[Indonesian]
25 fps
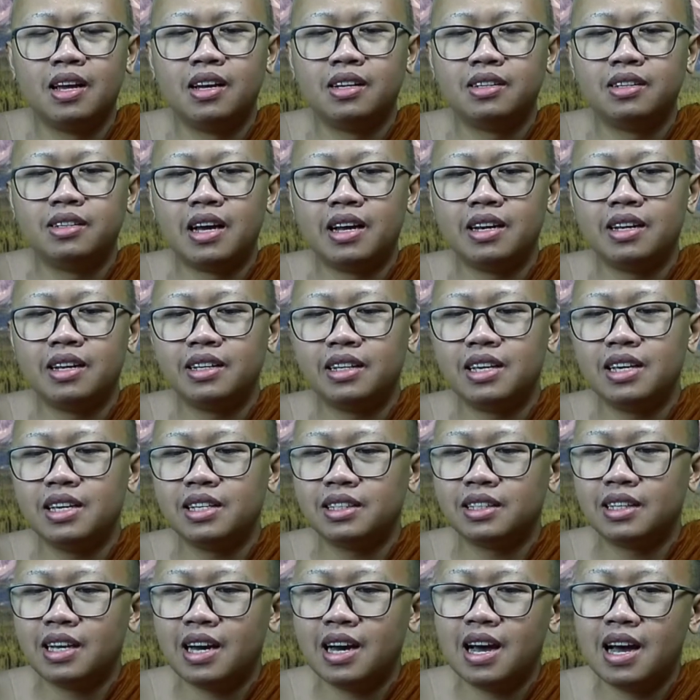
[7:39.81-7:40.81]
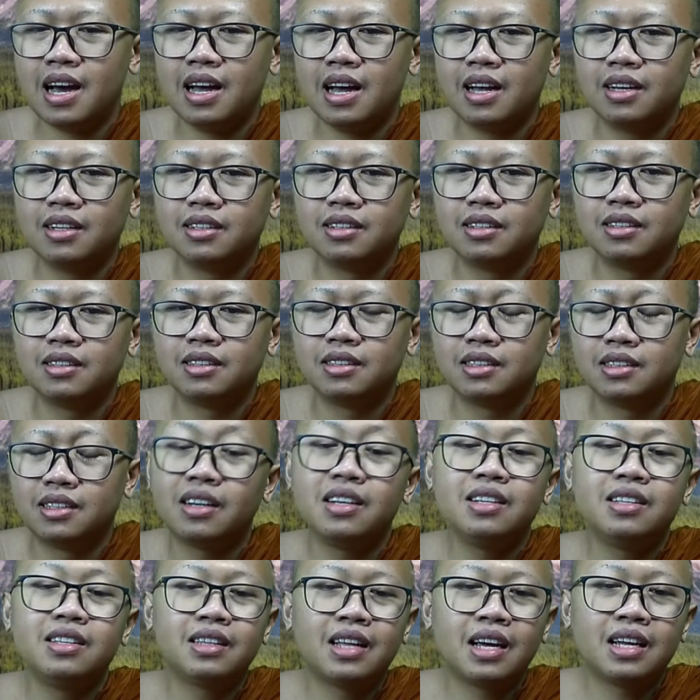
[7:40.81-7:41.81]
dari kisah
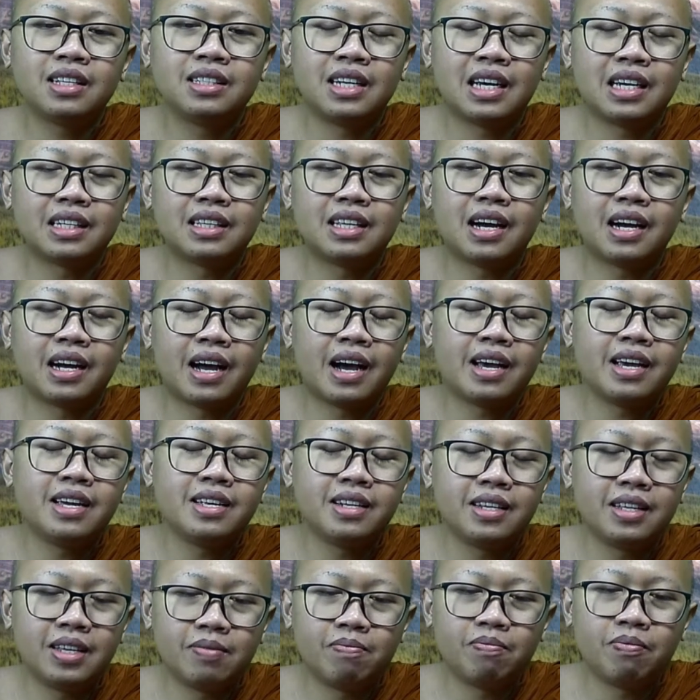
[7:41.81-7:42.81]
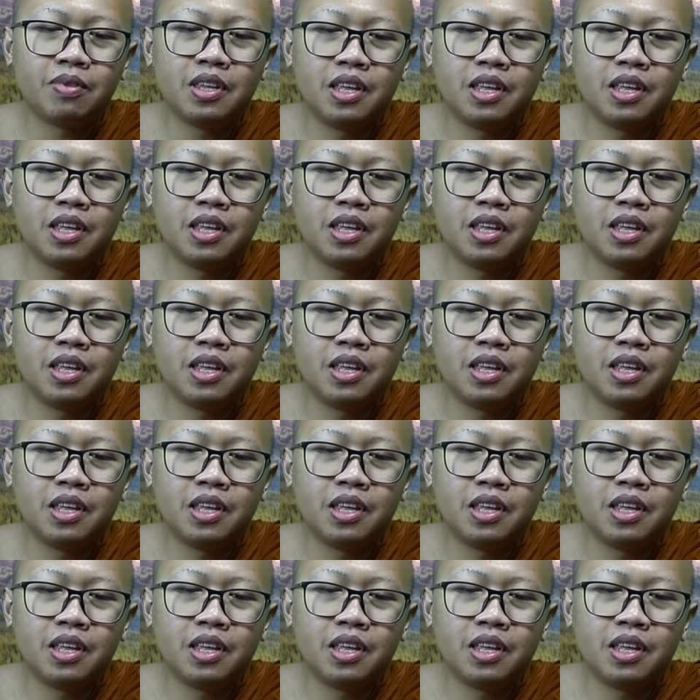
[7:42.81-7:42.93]
cerita jataka ini,